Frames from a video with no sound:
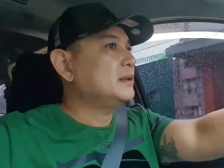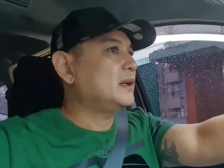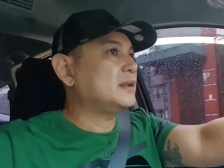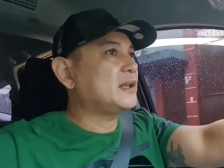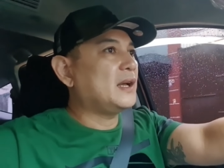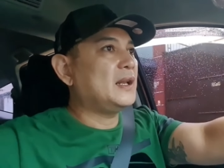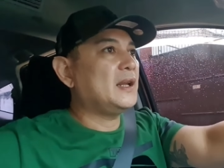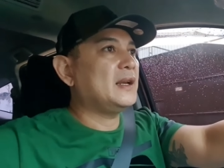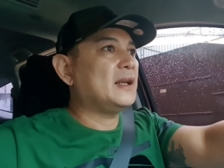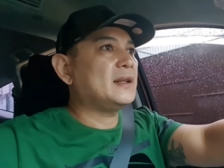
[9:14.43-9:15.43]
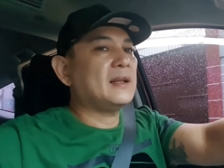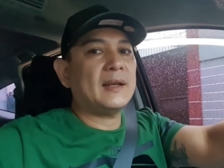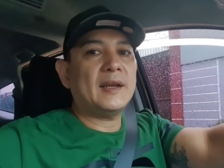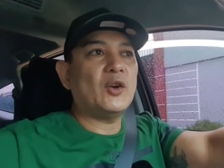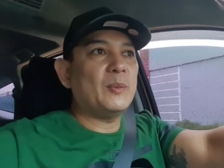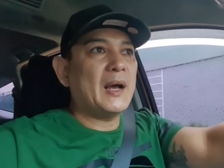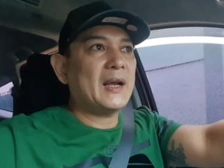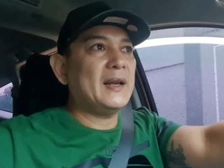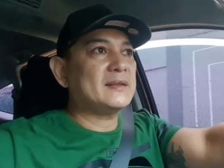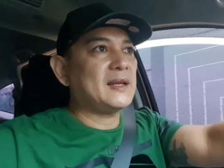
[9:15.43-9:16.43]
ng tanghalian natin. Kanina
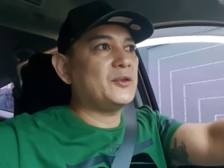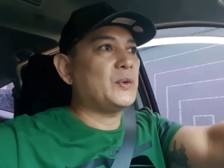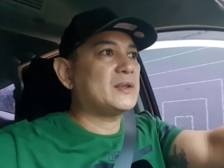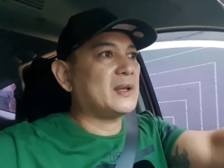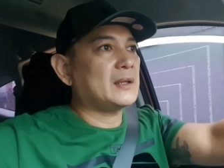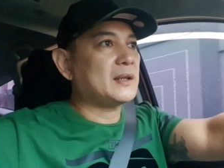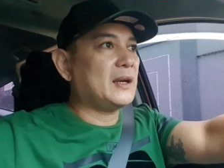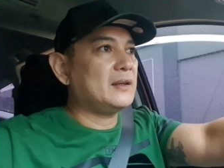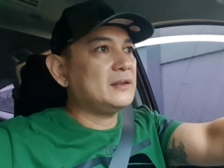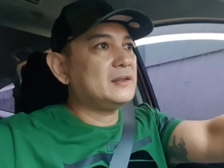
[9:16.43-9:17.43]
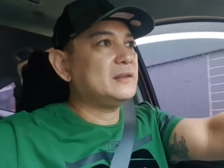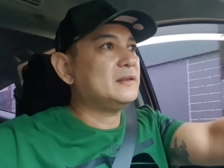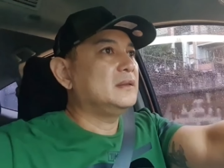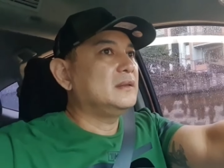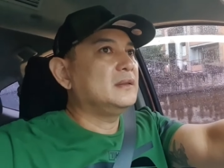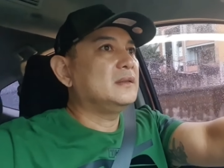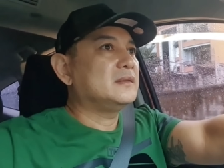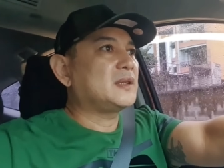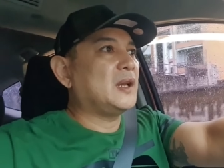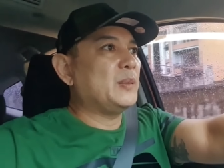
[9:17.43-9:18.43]
umaga, nag-sandwich lang tayo. No?
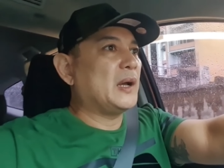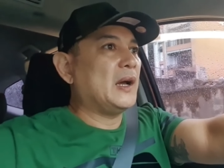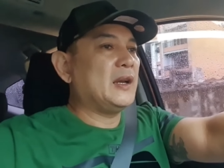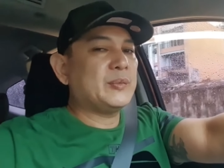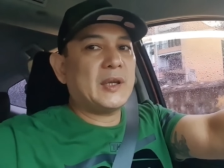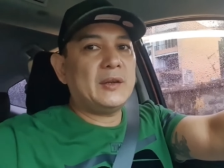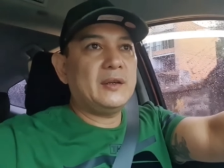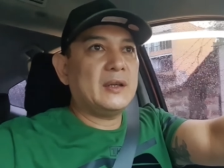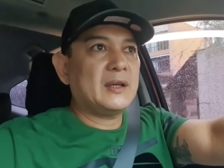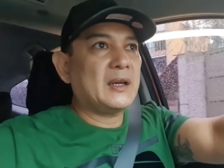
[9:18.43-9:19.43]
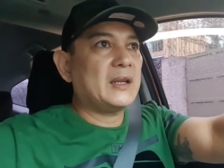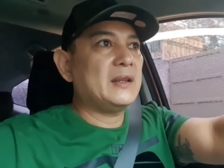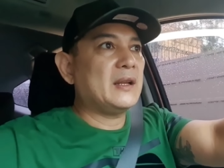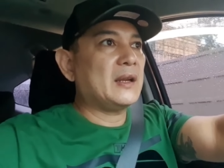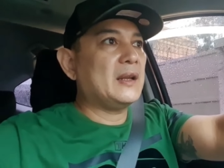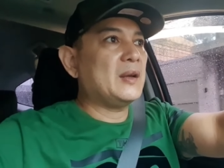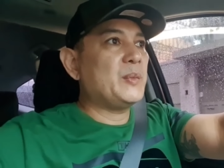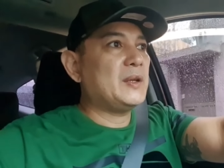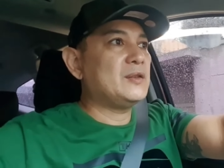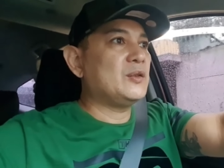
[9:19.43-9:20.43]
Sana makahanap tayo ng karinderya na
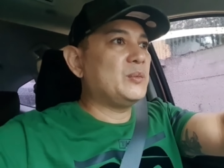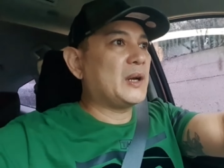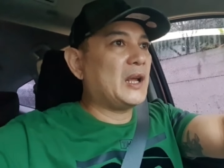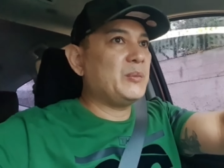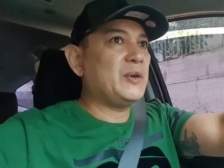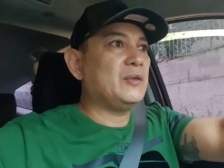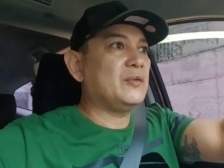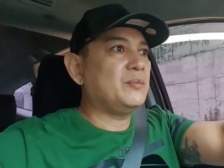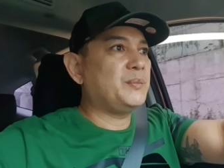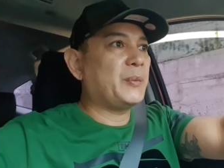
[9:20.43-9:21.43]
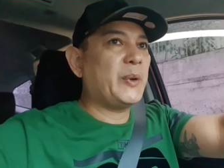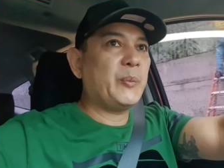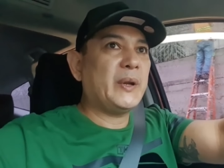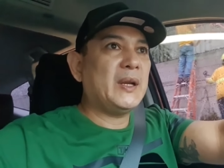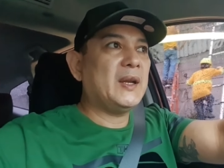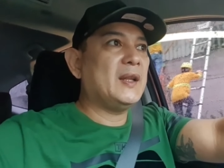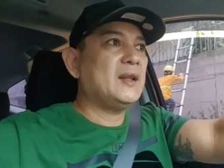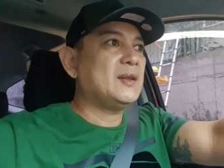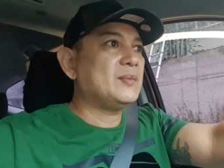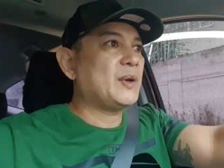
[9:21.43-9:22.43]
medyo marami yung
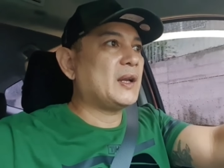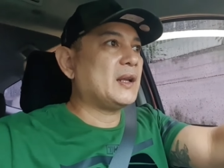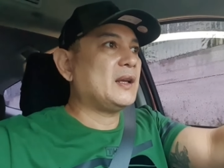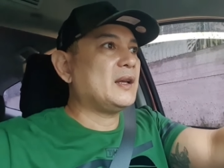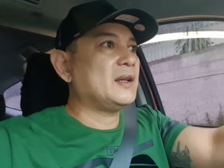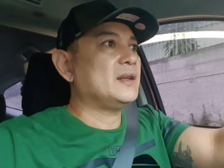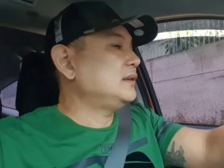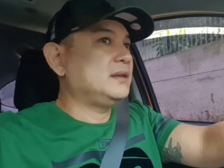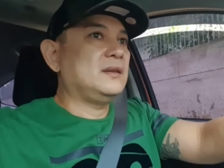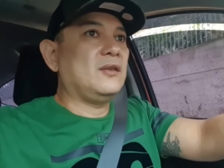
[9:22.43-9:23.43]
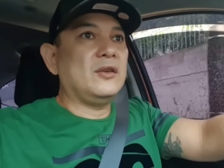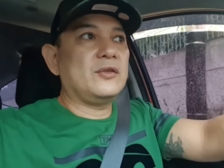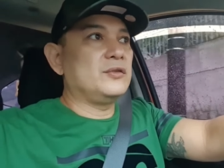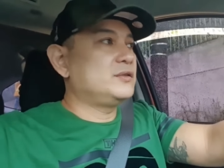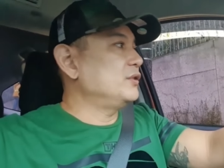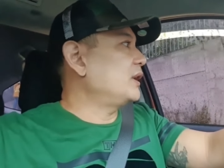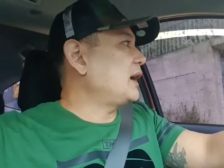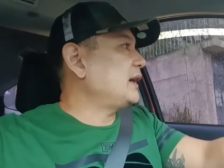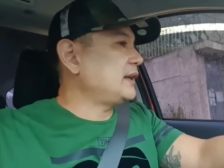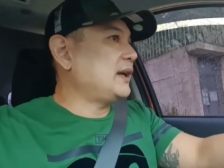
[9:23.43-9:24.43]
pagpipilian para all goods yung kain